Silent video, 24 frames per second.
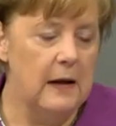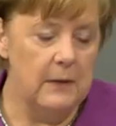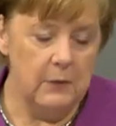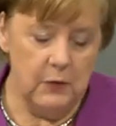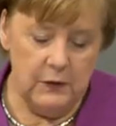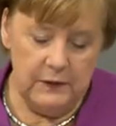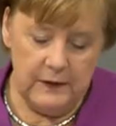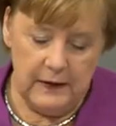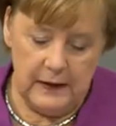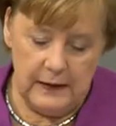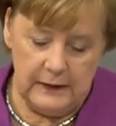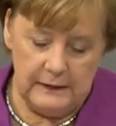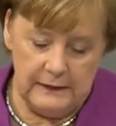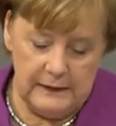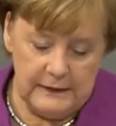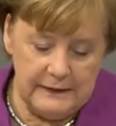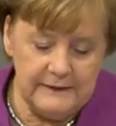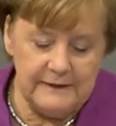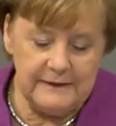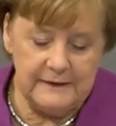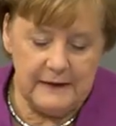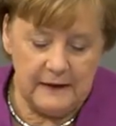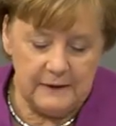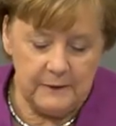Damen und Herren,
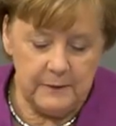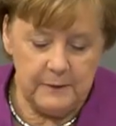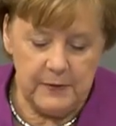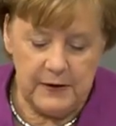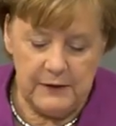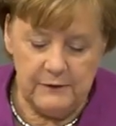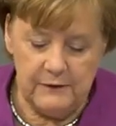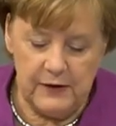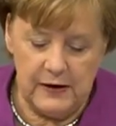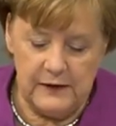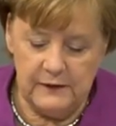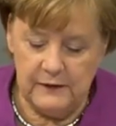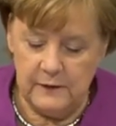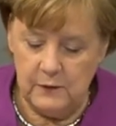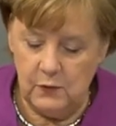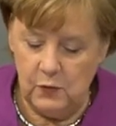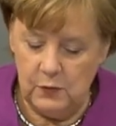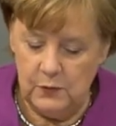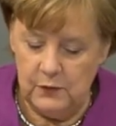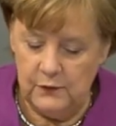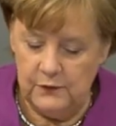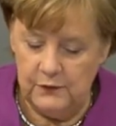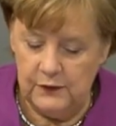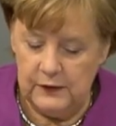ist das bei weitem
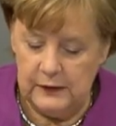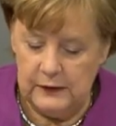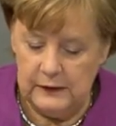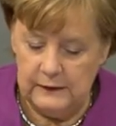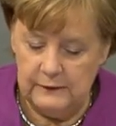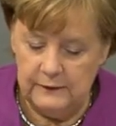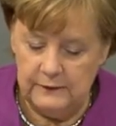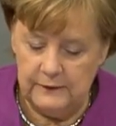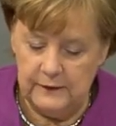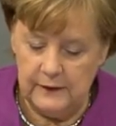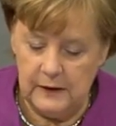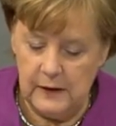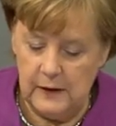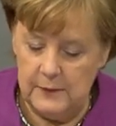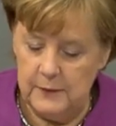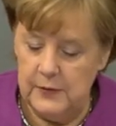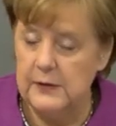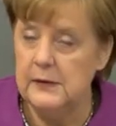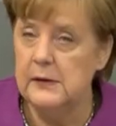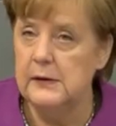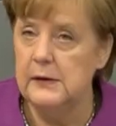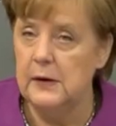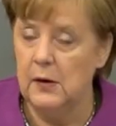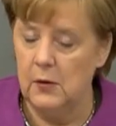unbefriedigendste
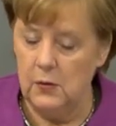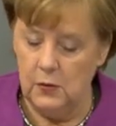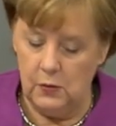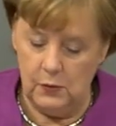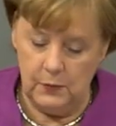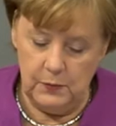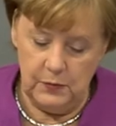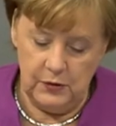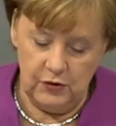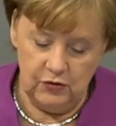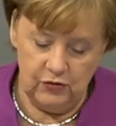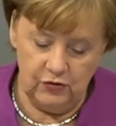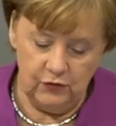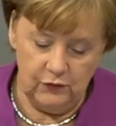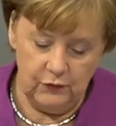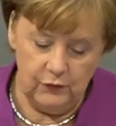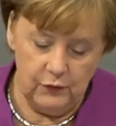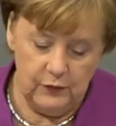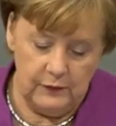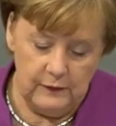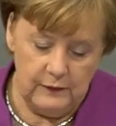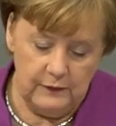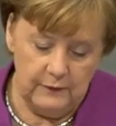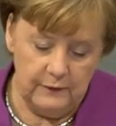Kapitel der europäischen
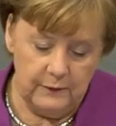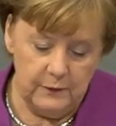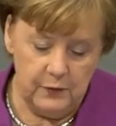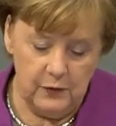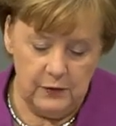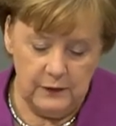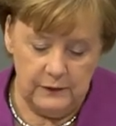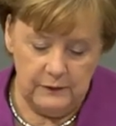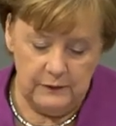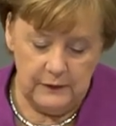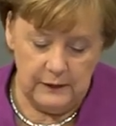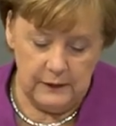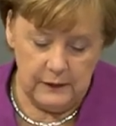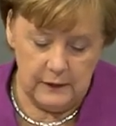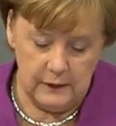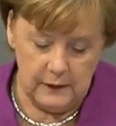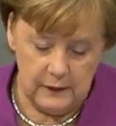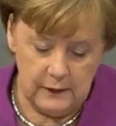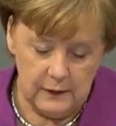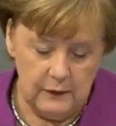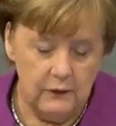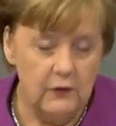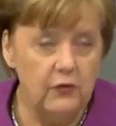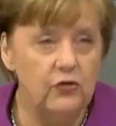Flüchtlingspolitik.
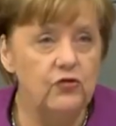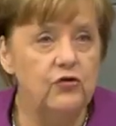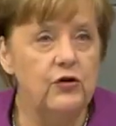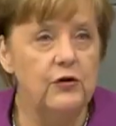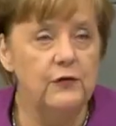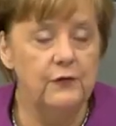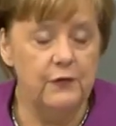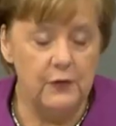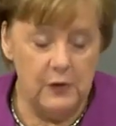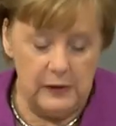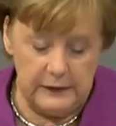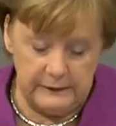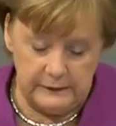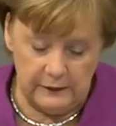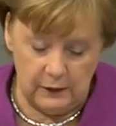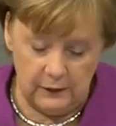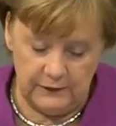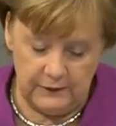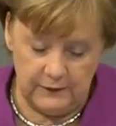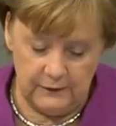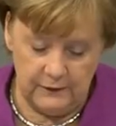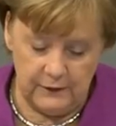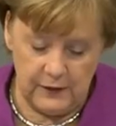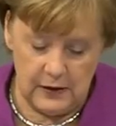Das steht völlig
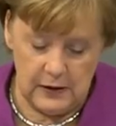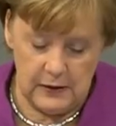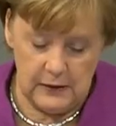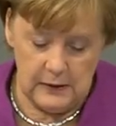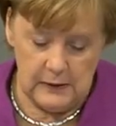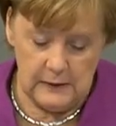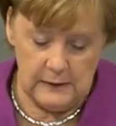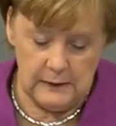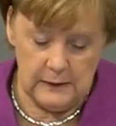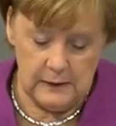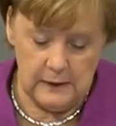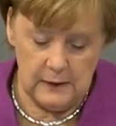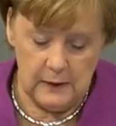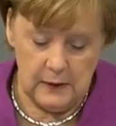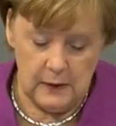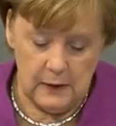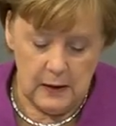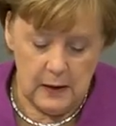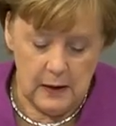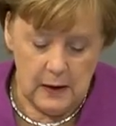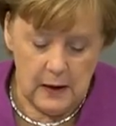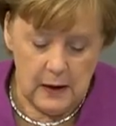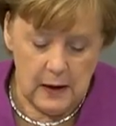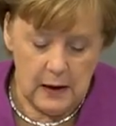außer Frage.
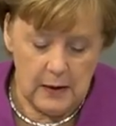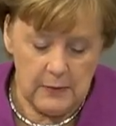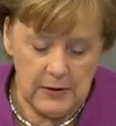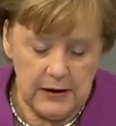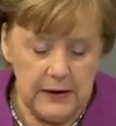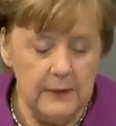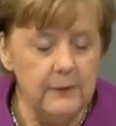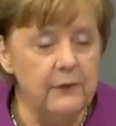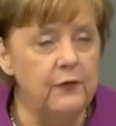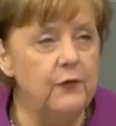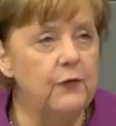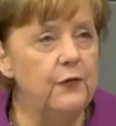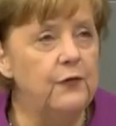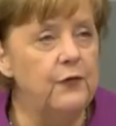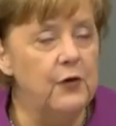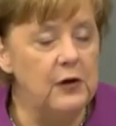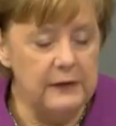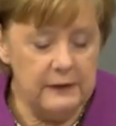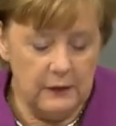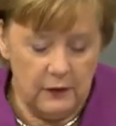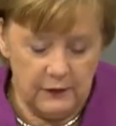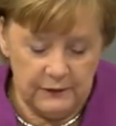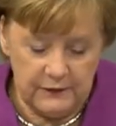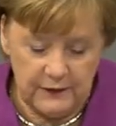Aber ebenso
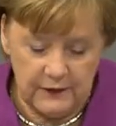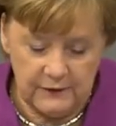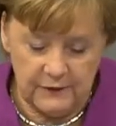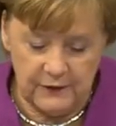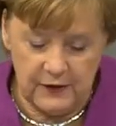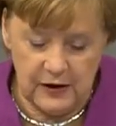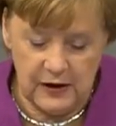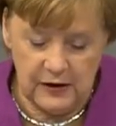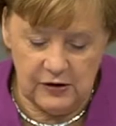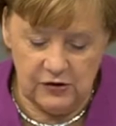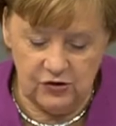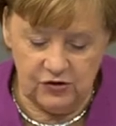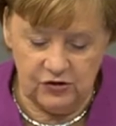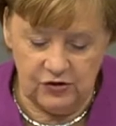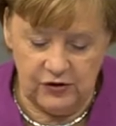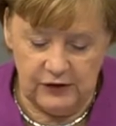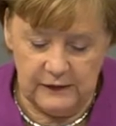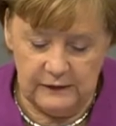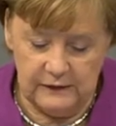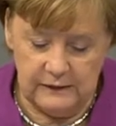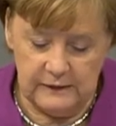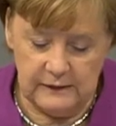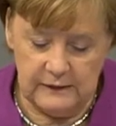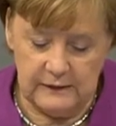völlig außer Frage
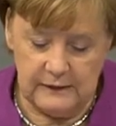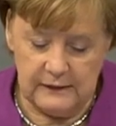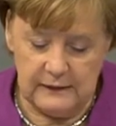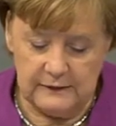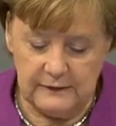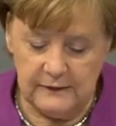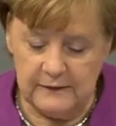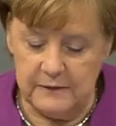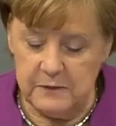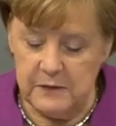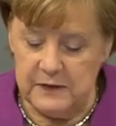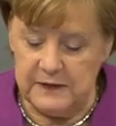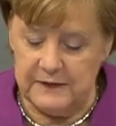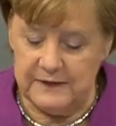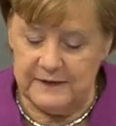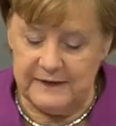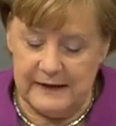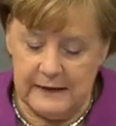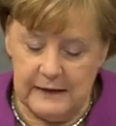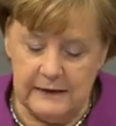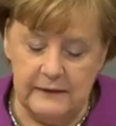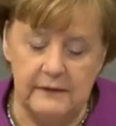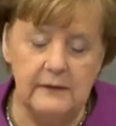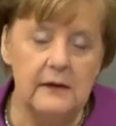steht, dass es mit
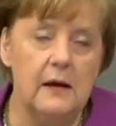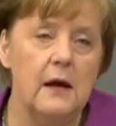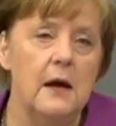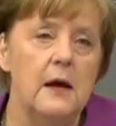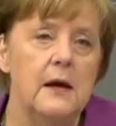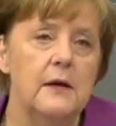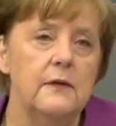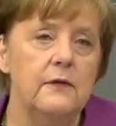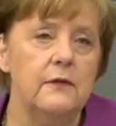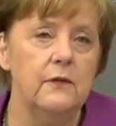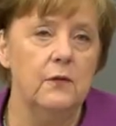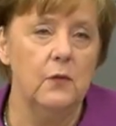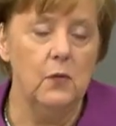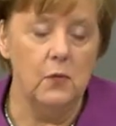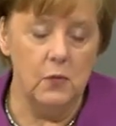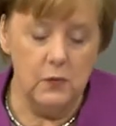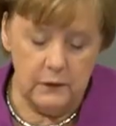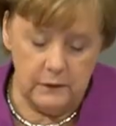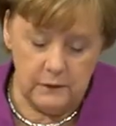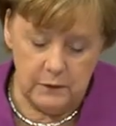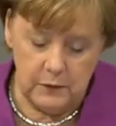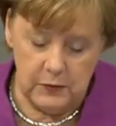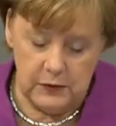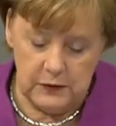Zähigkeit
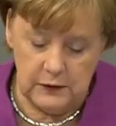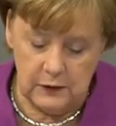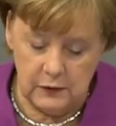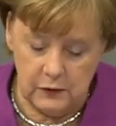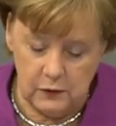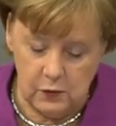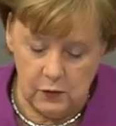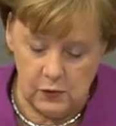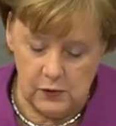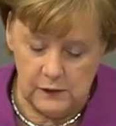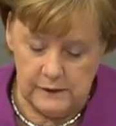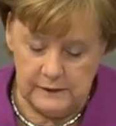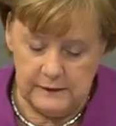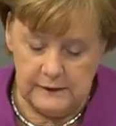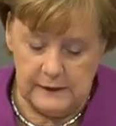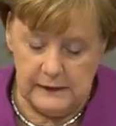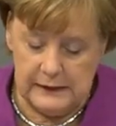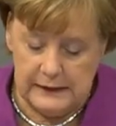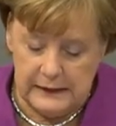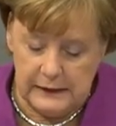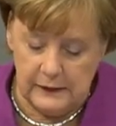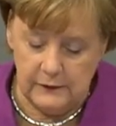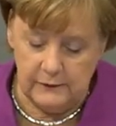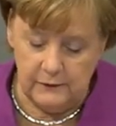und mit Geduld
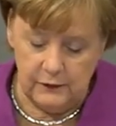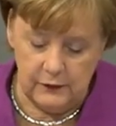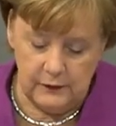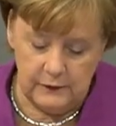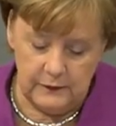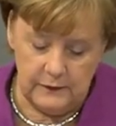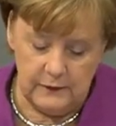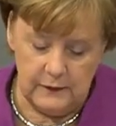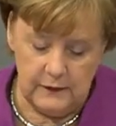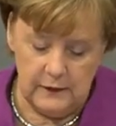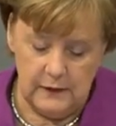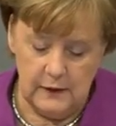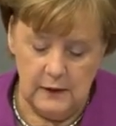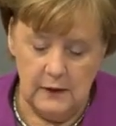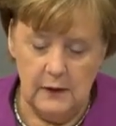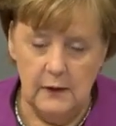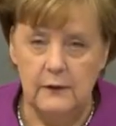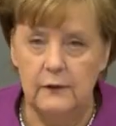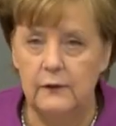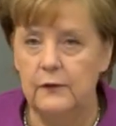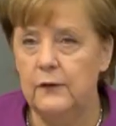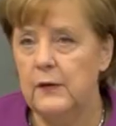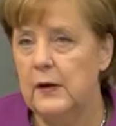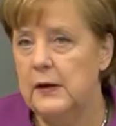gelingen wird,
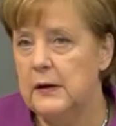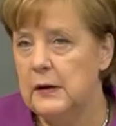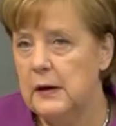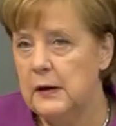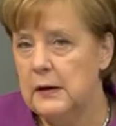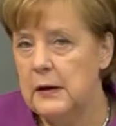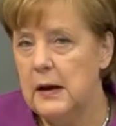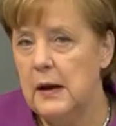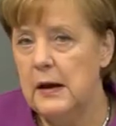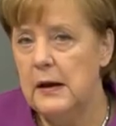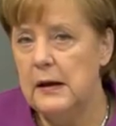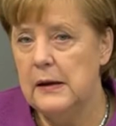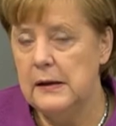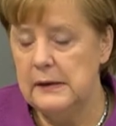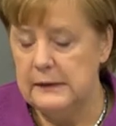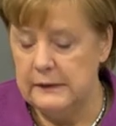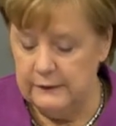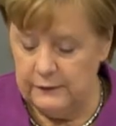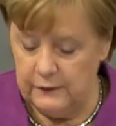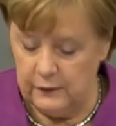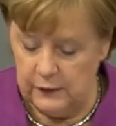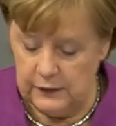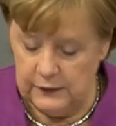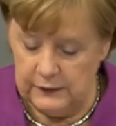zu einer
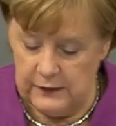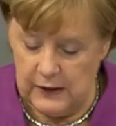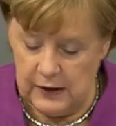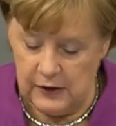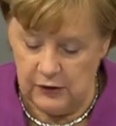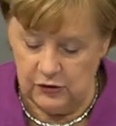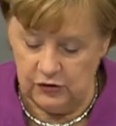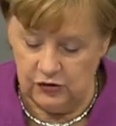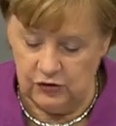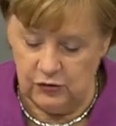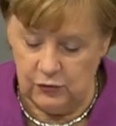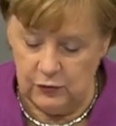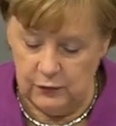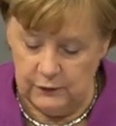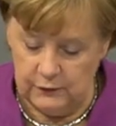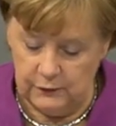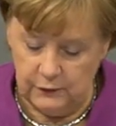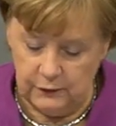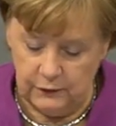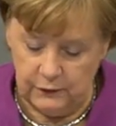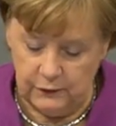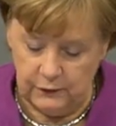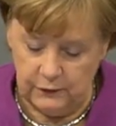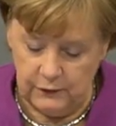nachhaltig solidarischen
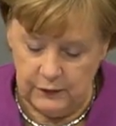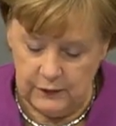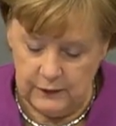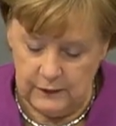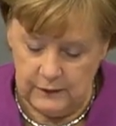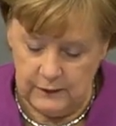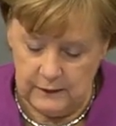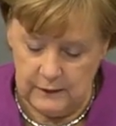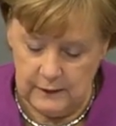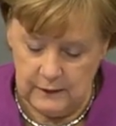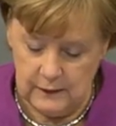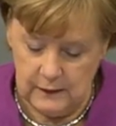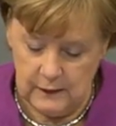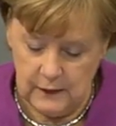Lösung zu finden.